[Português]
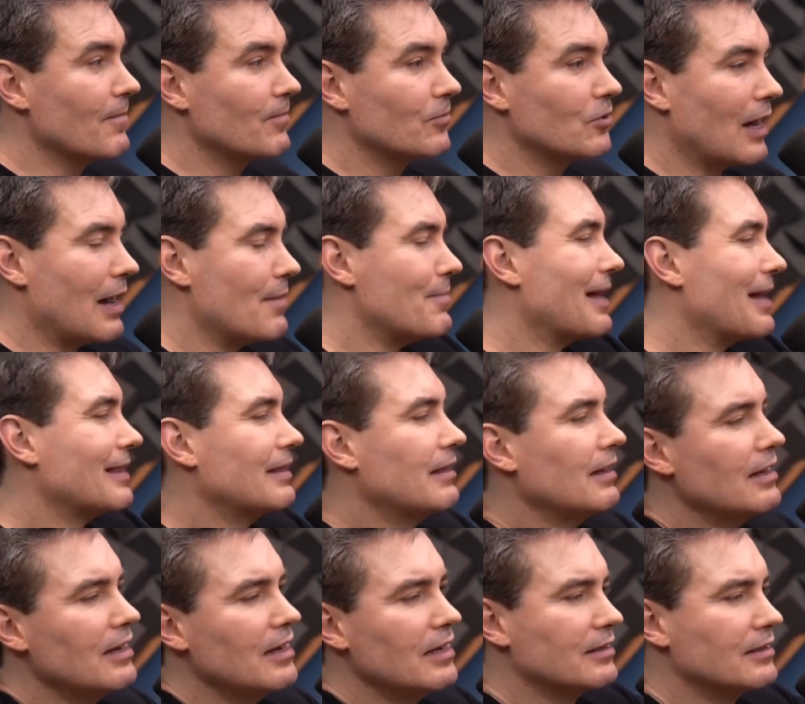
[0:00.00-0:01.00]
Do
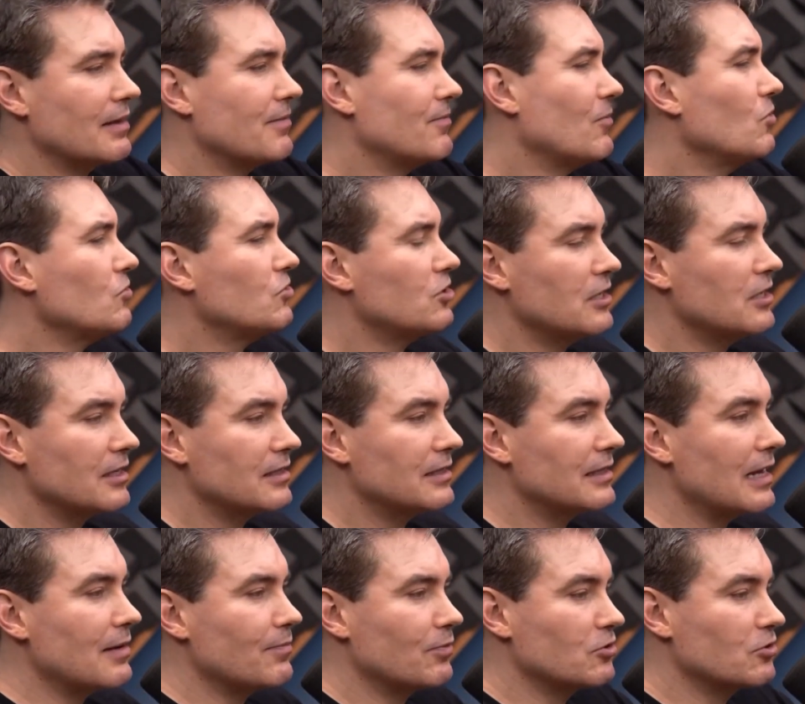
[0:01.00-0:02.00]
Ramadã, tem um monte de
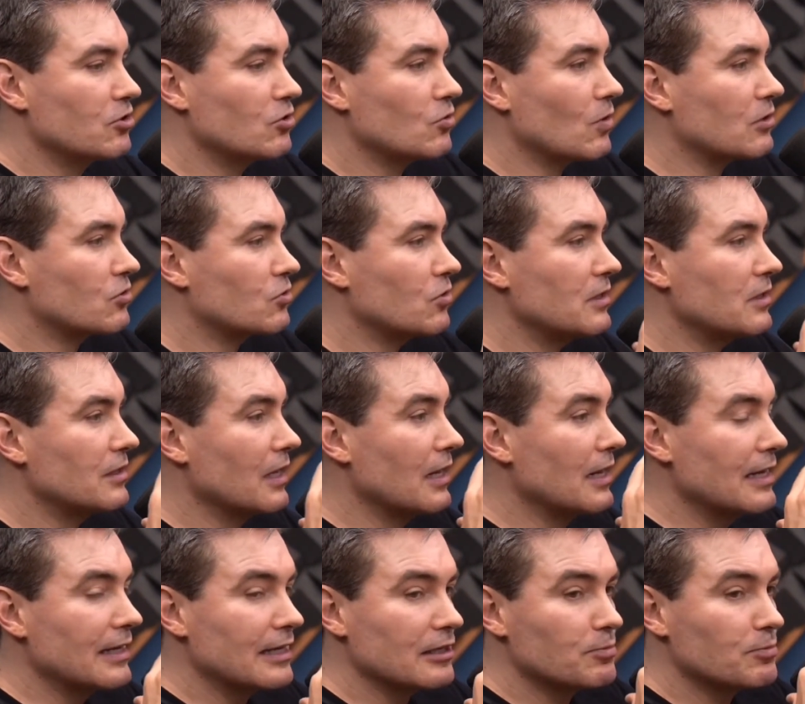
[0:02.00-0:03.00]
exemplos de situações
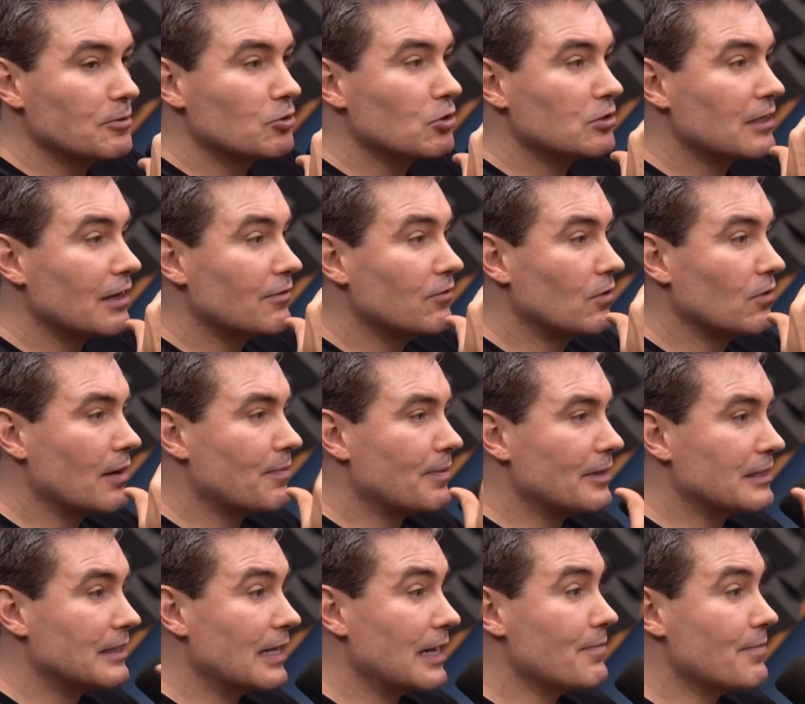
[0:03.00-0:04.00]
que as pessoas estavam lá para
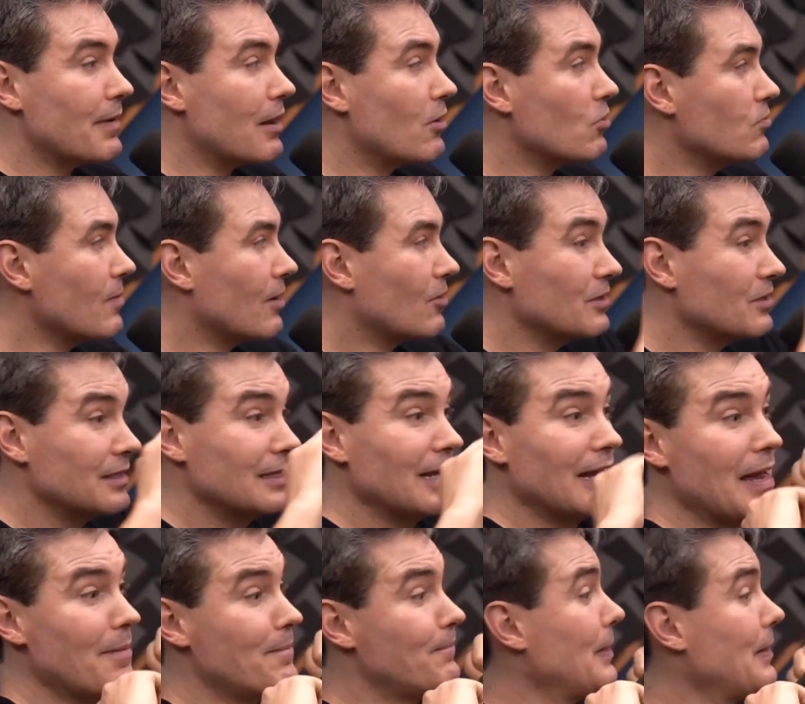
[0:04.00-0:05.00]
celebrar alguma coisa e de
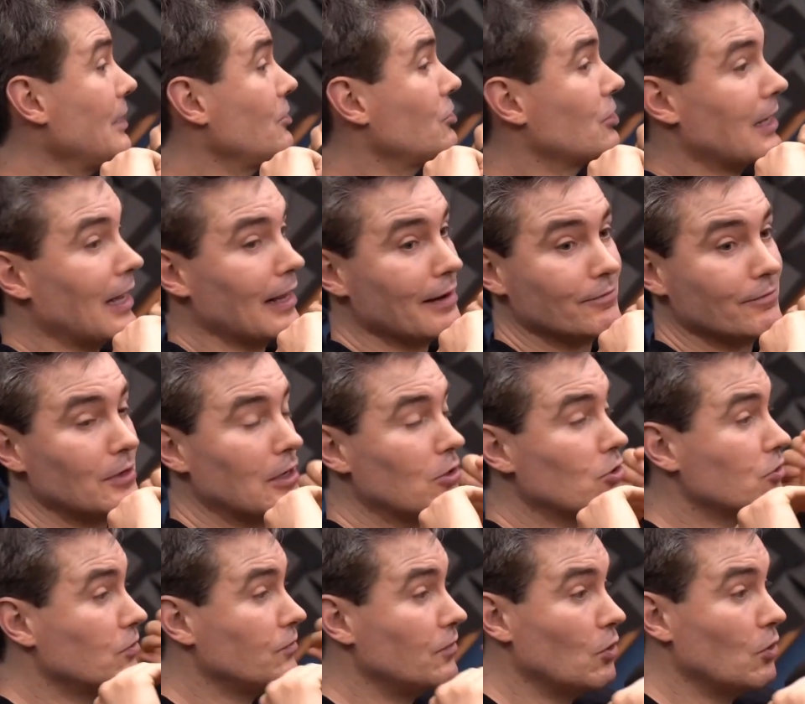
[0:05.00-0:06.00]
repente, cara, o
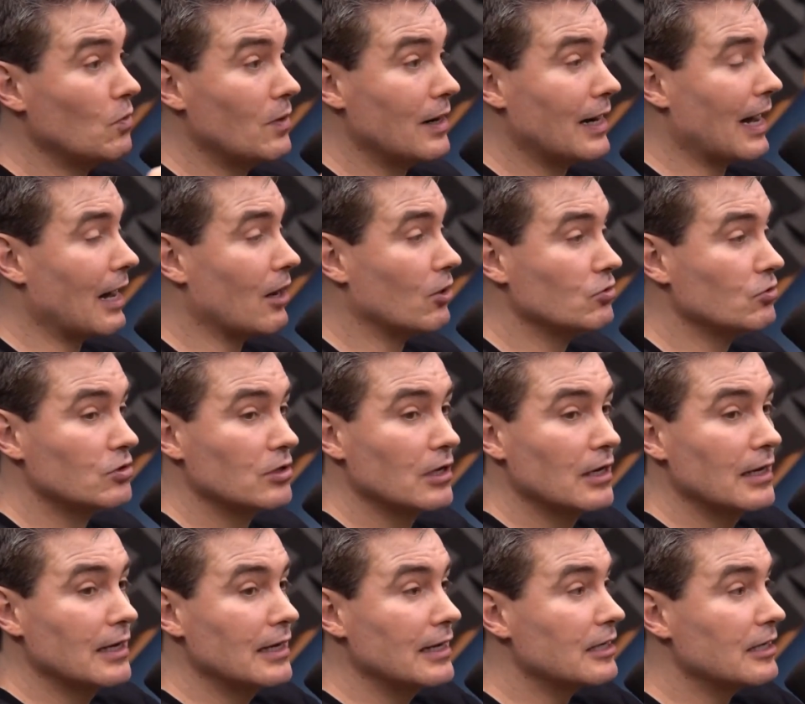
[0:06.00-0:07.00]
negócio virou um caos
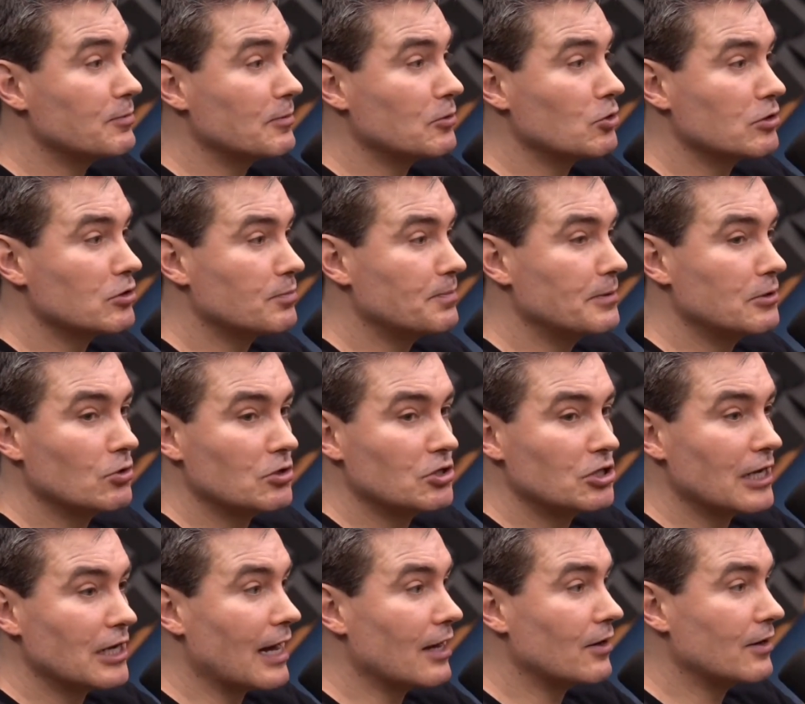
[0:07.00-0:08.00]
e as pessoas se
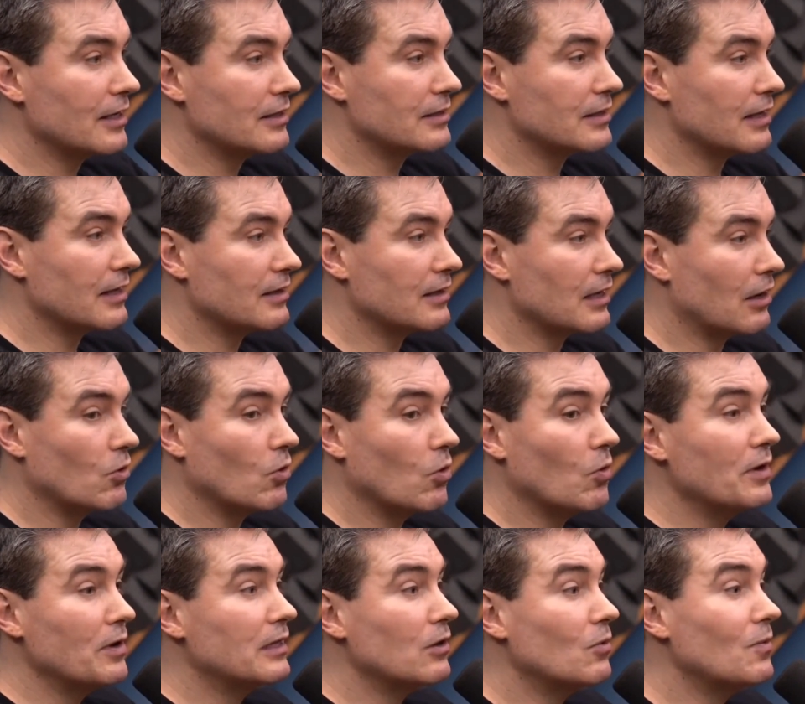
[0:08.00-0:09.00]
pisotearam e etc tal.
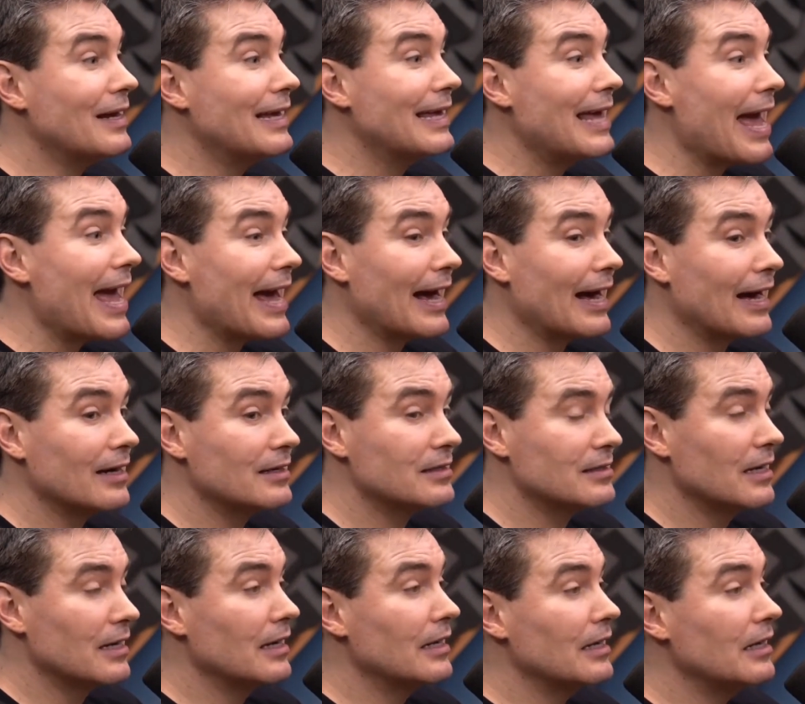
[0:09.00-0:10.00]
Ou então
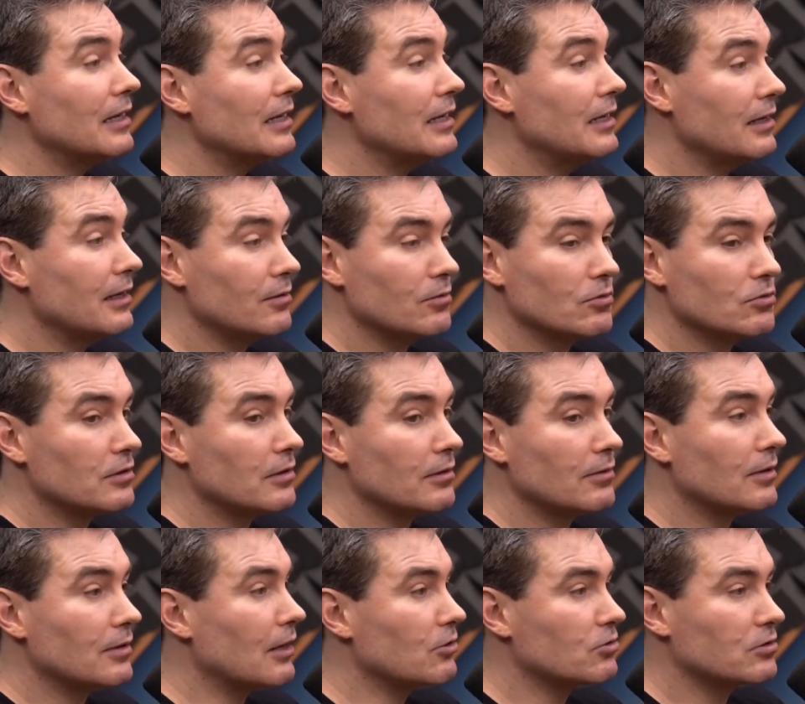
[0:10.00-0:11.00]
guerras e,
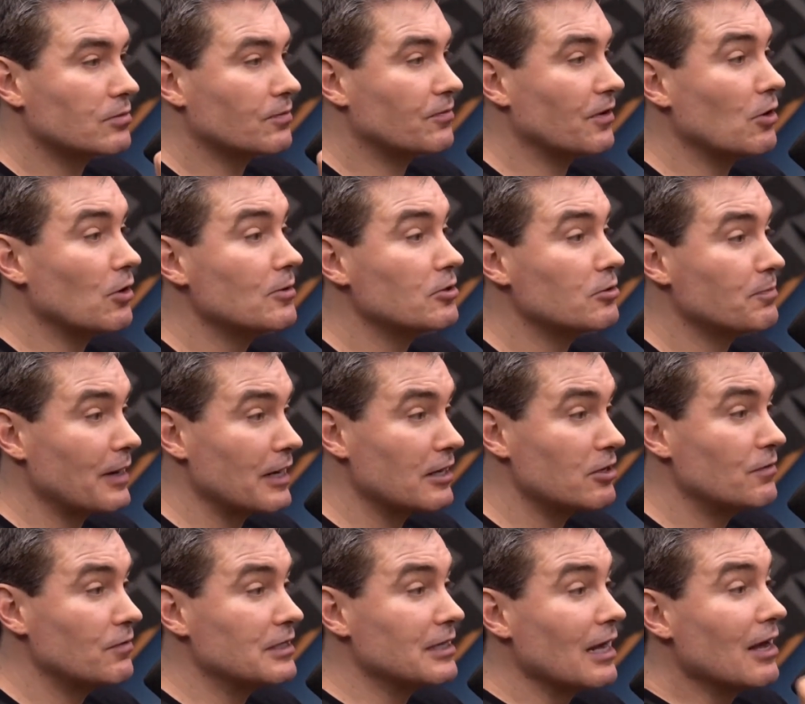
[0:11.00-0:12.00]
cara, fenômenos de perda
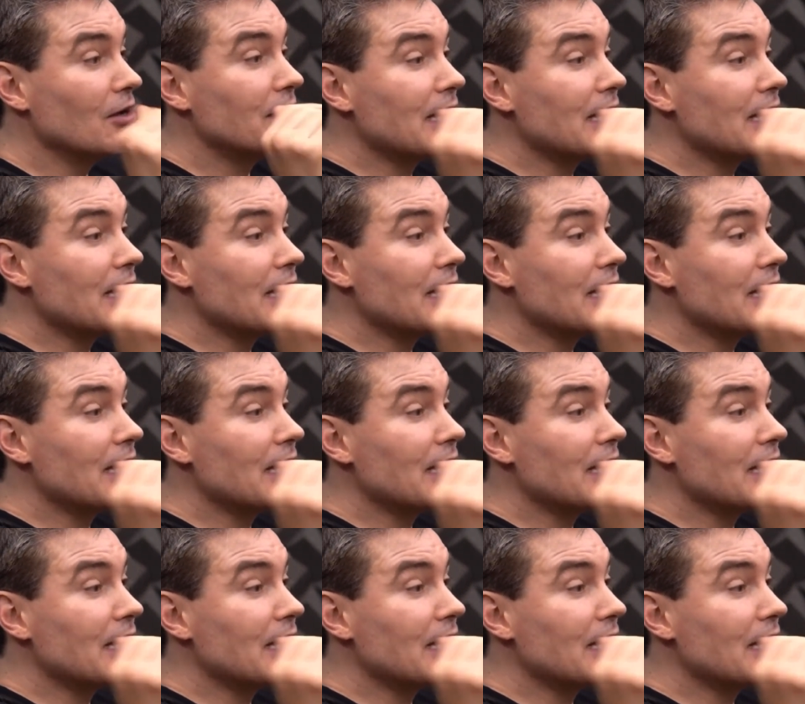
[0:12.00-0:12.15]
de vista.